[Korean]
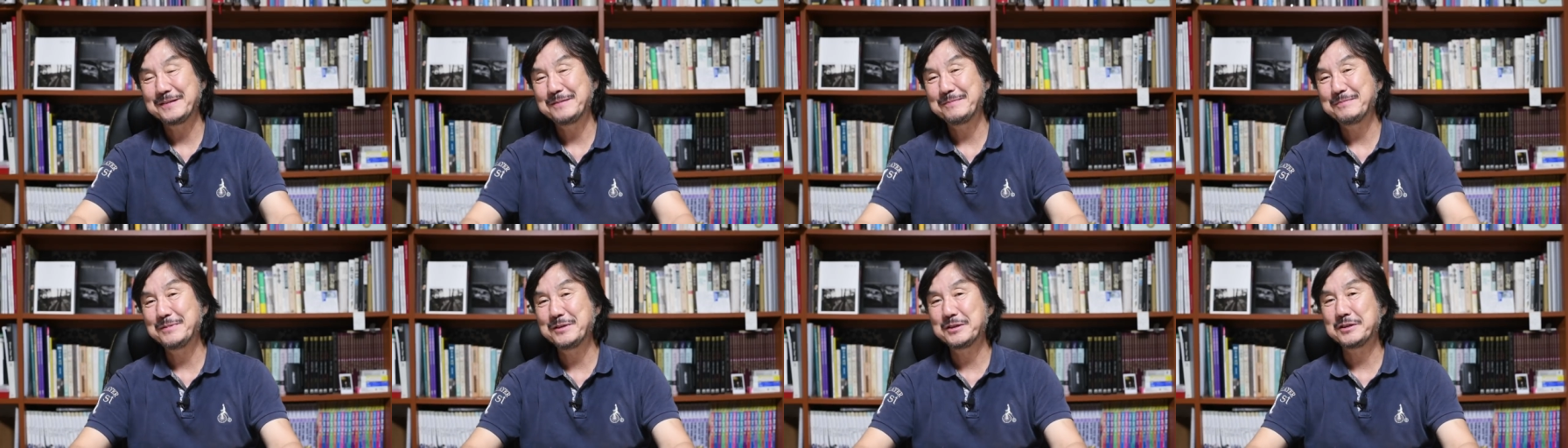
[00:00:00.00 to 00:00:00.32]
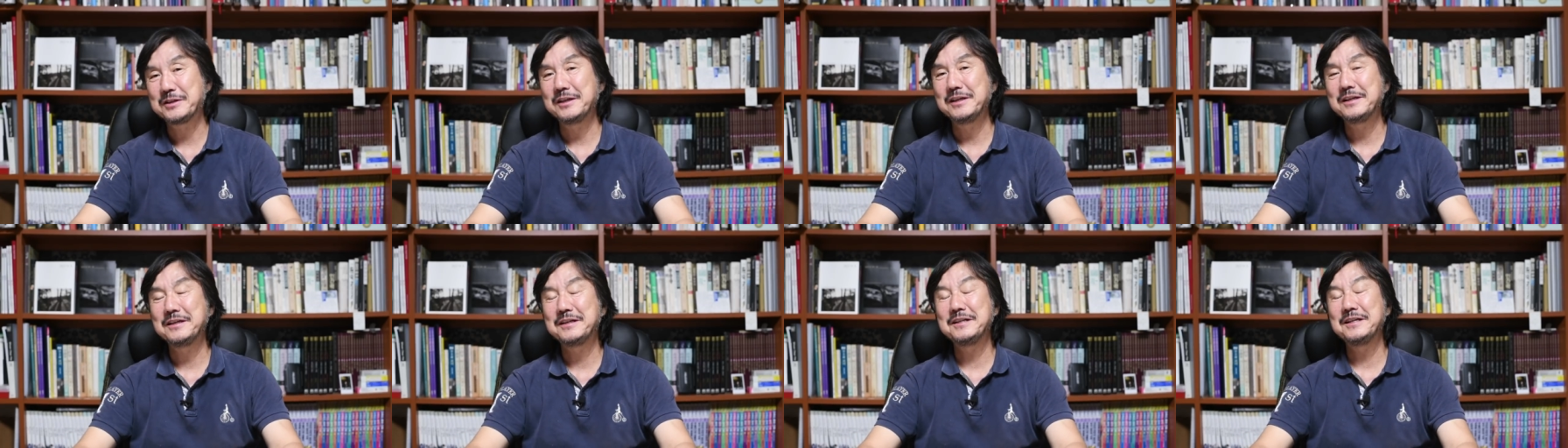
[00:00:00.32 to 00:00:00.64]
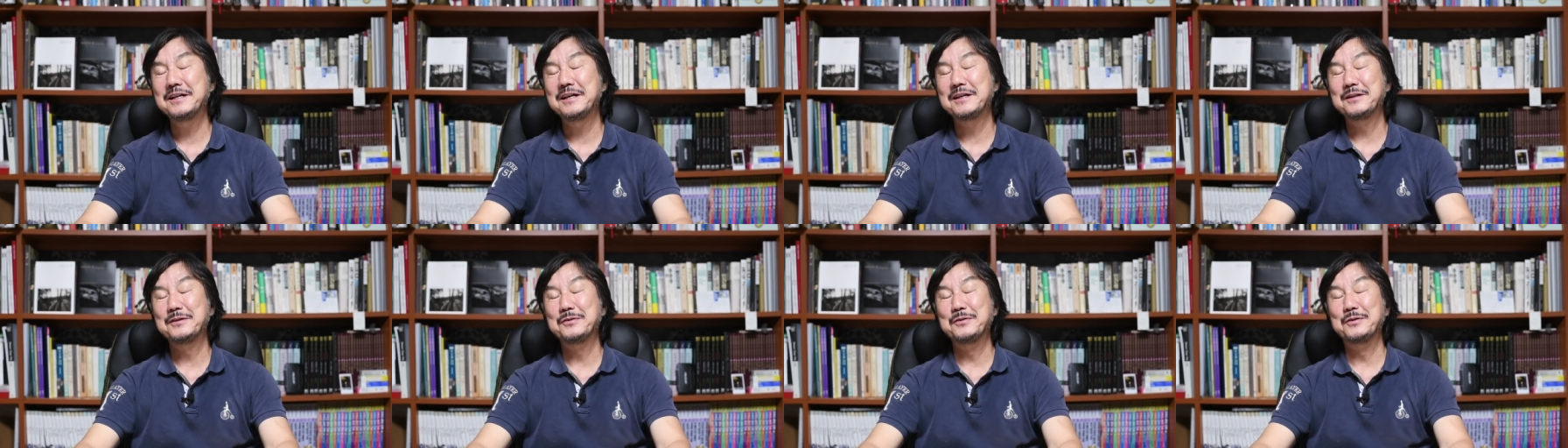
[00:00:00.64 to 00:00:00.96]
뭐
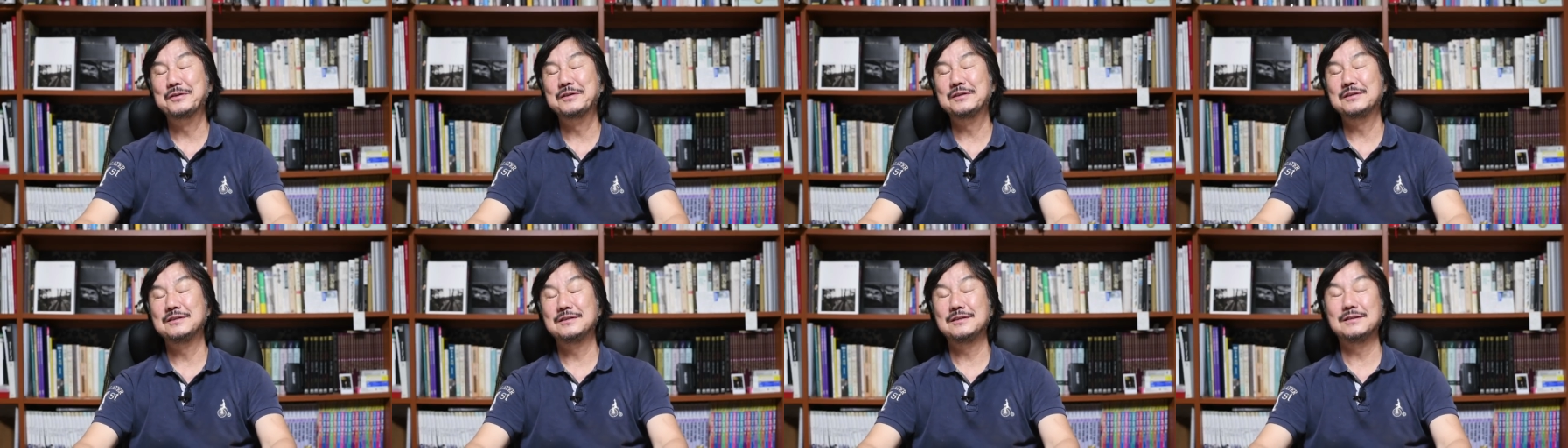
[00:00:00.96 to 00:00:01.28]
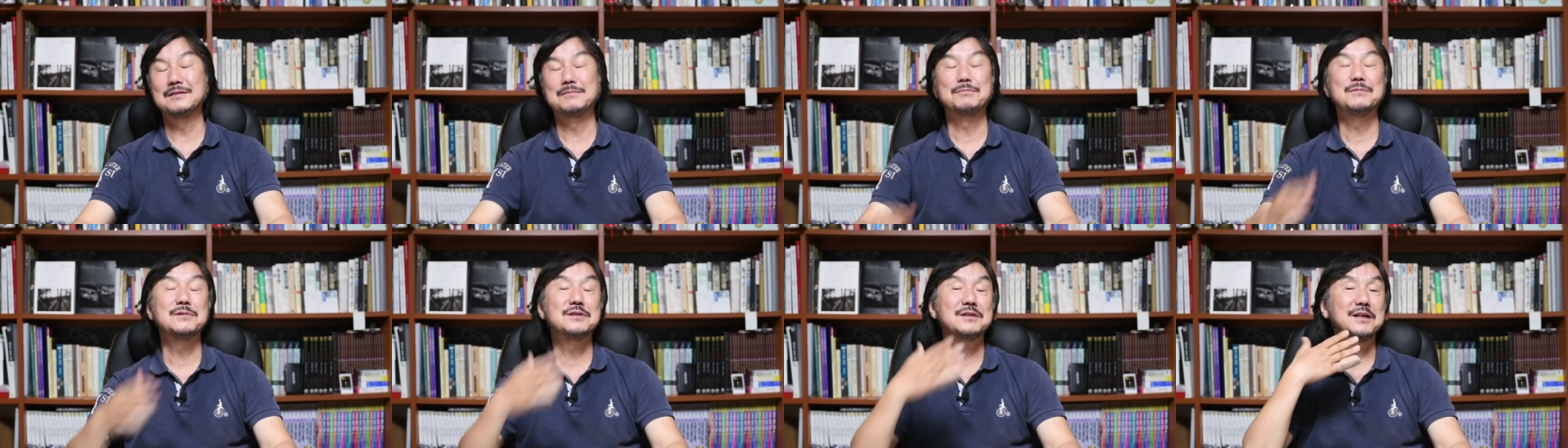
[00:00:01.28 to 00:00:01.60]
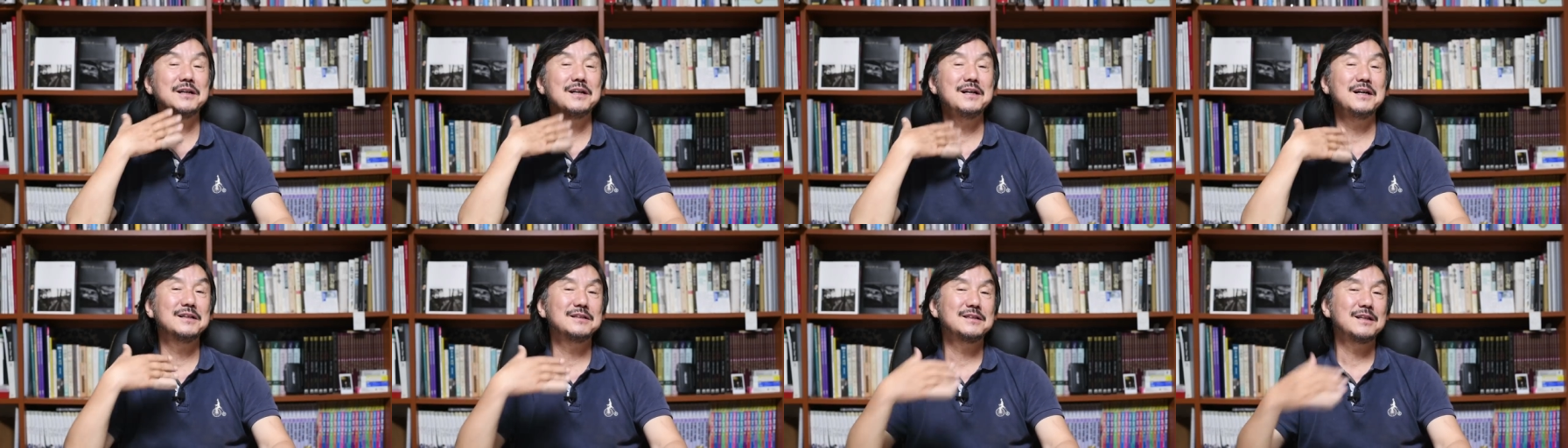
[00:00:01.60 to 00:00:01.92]
저희끼리 하는 농, 뭐
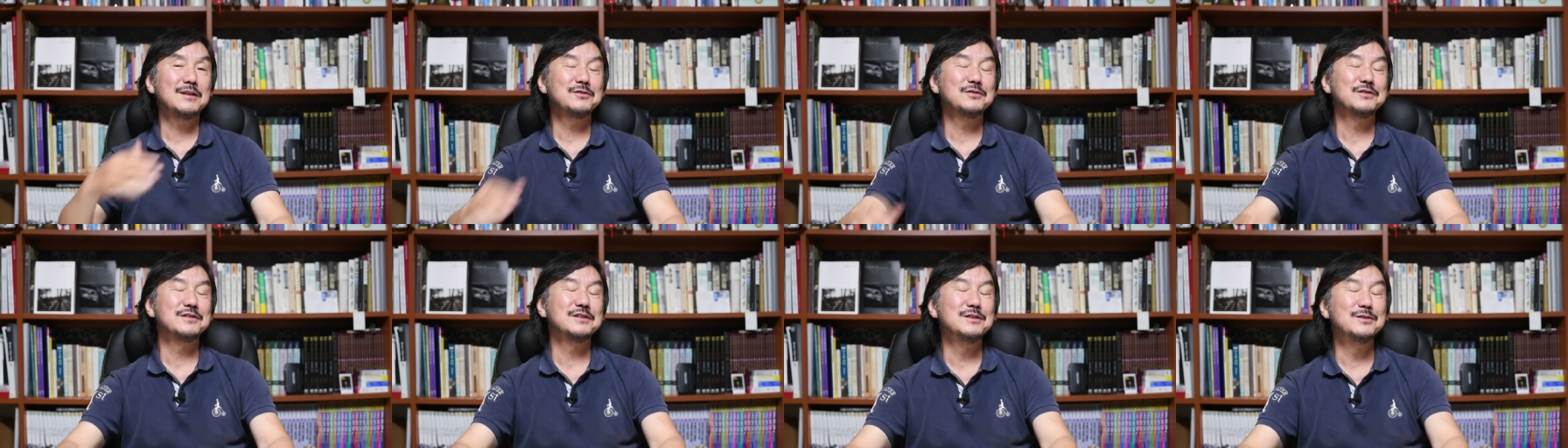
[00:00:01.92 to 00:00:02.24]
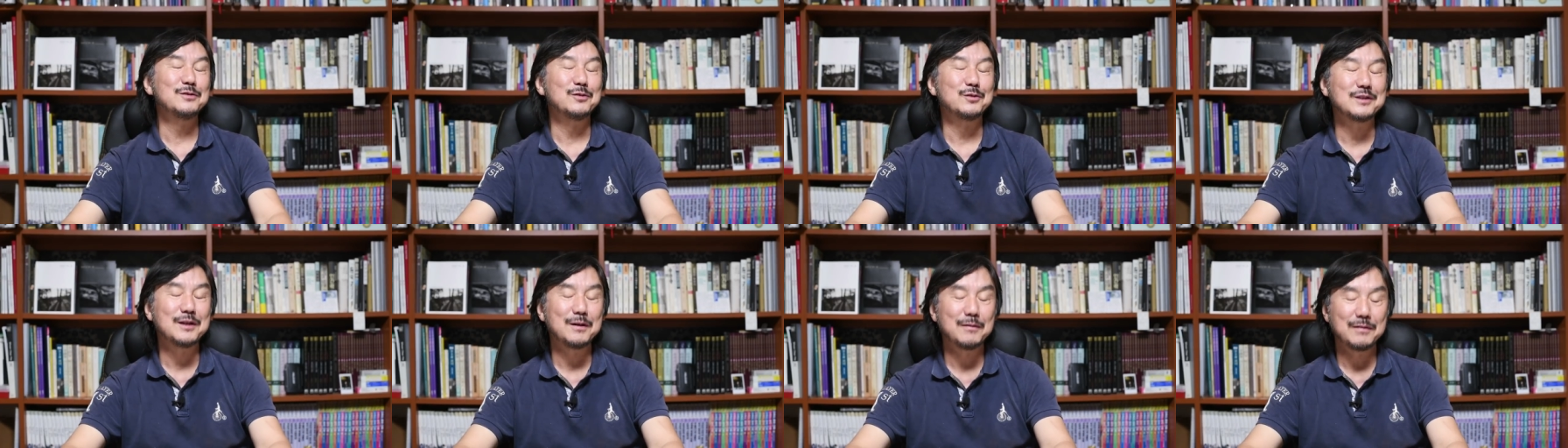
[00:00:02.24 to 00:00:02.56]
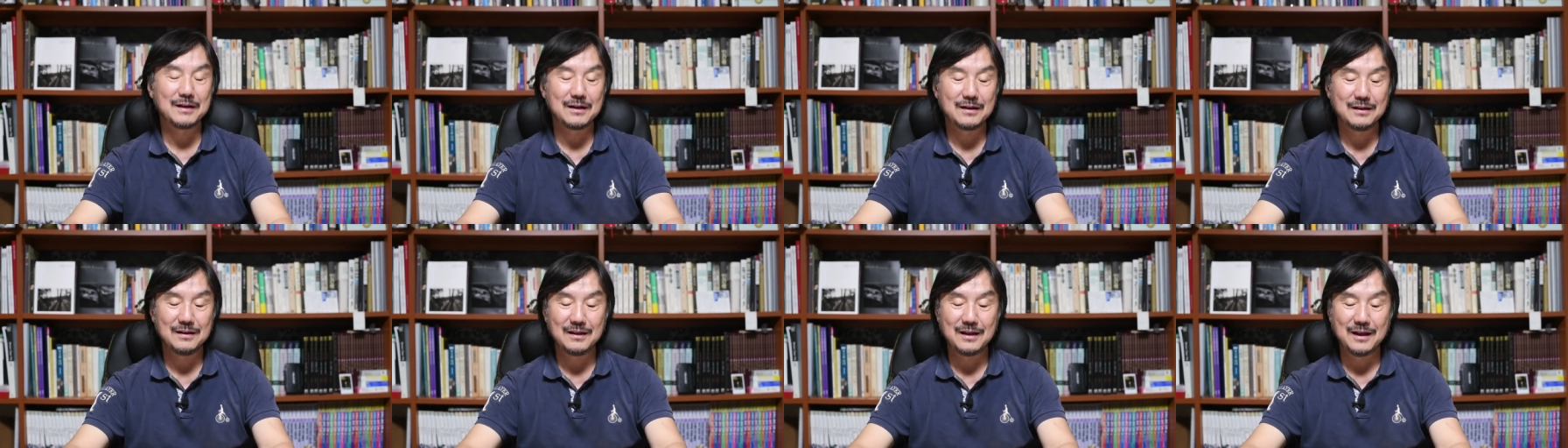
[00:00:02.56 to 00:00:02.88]
제가 자주 그런
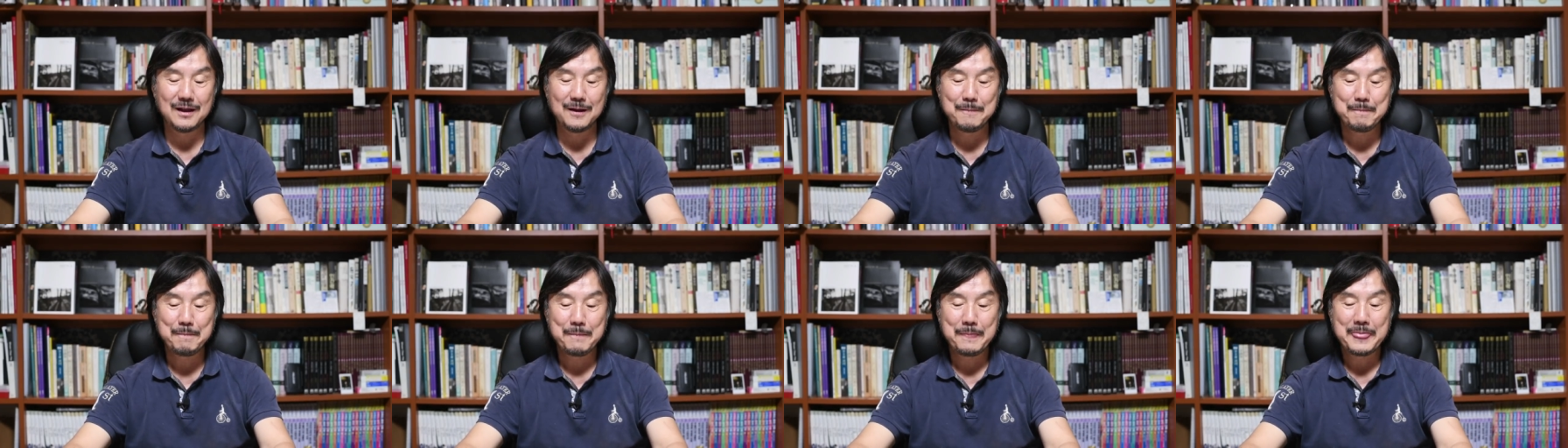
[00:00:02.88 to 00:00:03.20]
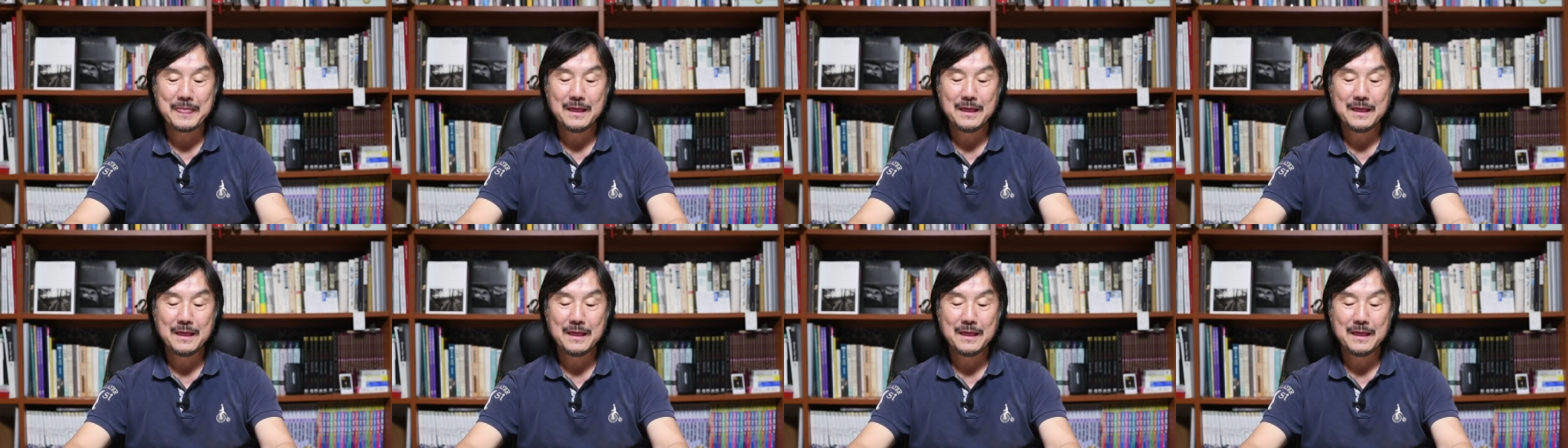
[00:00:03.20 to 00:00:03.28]
농담을 하는데